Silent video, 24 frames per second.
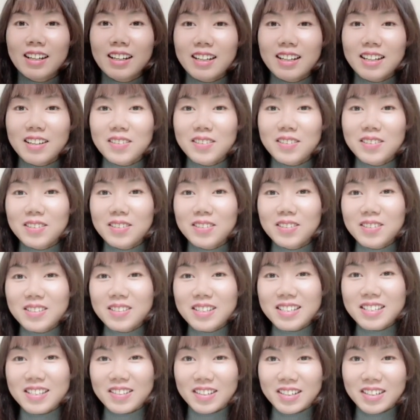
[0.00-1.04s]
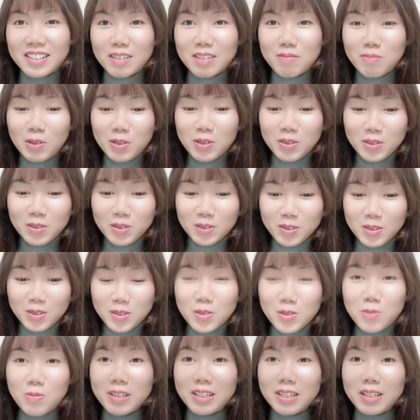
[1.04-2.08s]
Hello, xin chào tất cả mọi
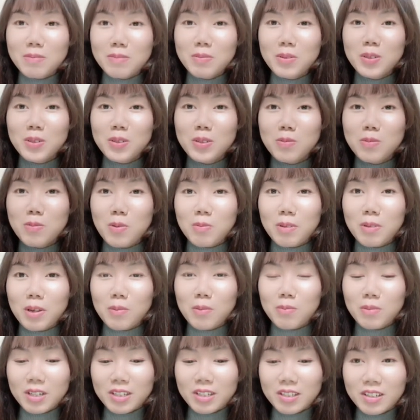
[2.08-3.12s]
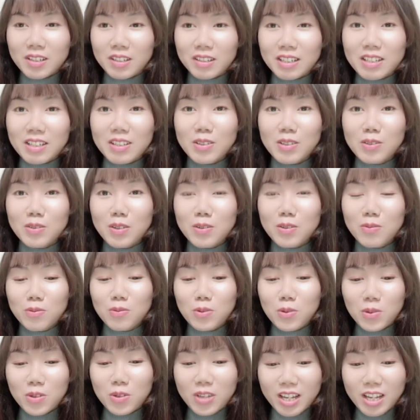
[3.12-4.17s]
người. Chúc tất cả mọi người một ngày mới thật là nhiều niềm
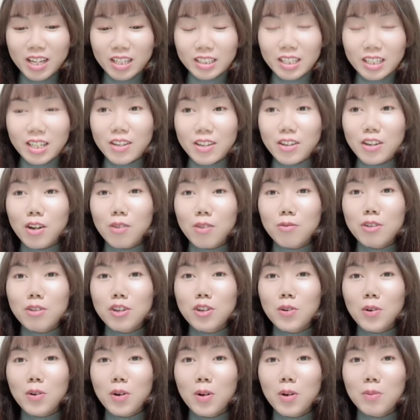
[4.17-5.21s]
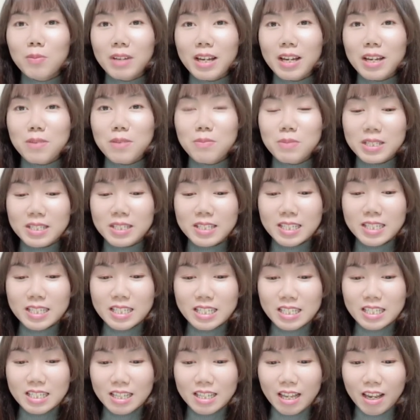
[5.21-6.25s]
vui. Thì à, video hôm nay mình
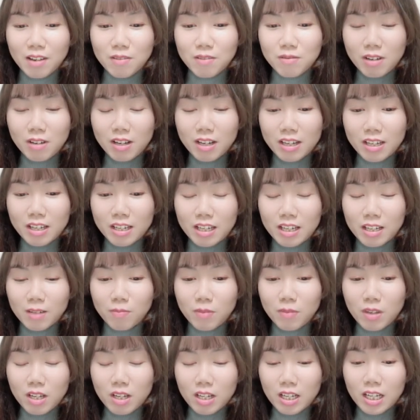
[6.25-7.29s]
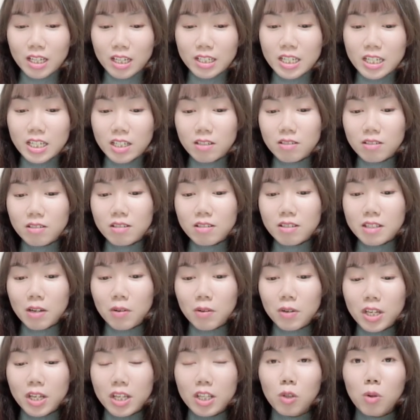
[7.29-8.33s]
xin chia sẻ về à, à, định hướng
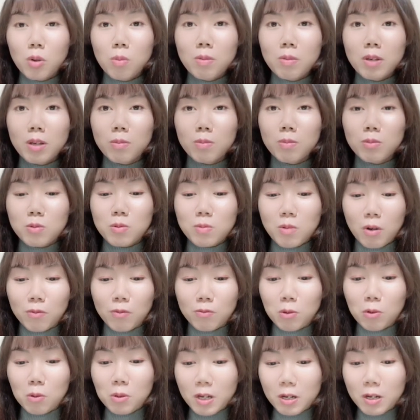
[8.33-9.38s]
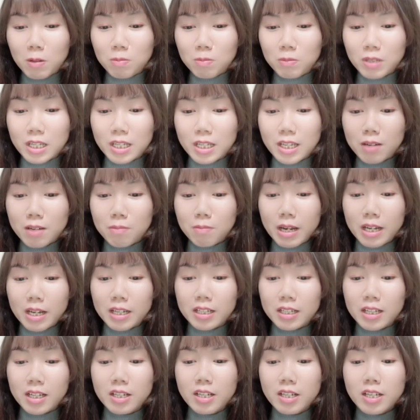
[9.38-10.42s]
sau khi tốt nghiệp trung học phổ thông thì các
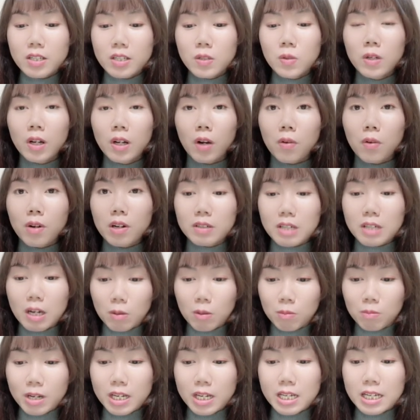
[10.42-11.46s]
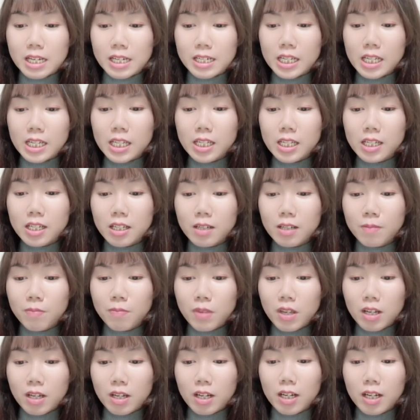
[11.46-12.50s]
bạn đi xuất khẩu lao động hay là đi
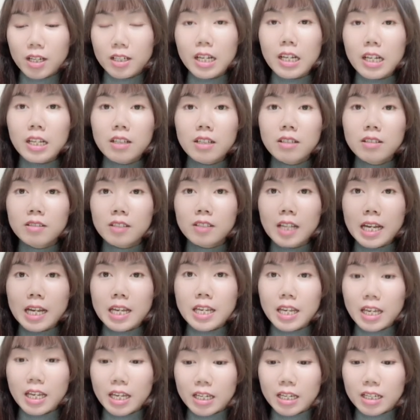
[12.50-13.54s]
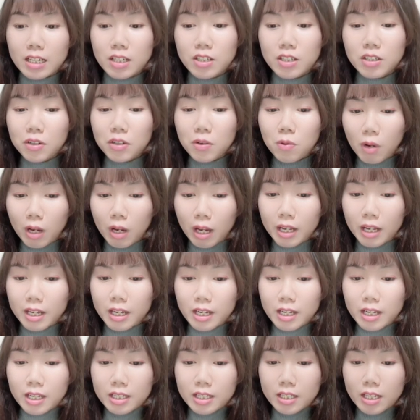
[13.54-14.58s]
định cư tay nghề ở nước
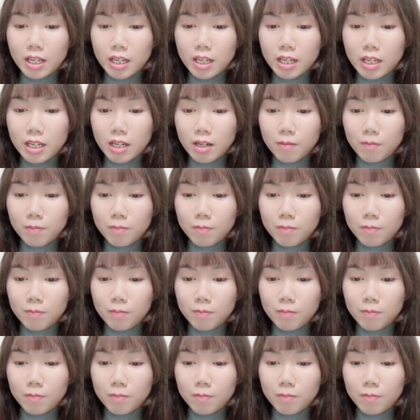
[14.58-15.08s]
ngoài thì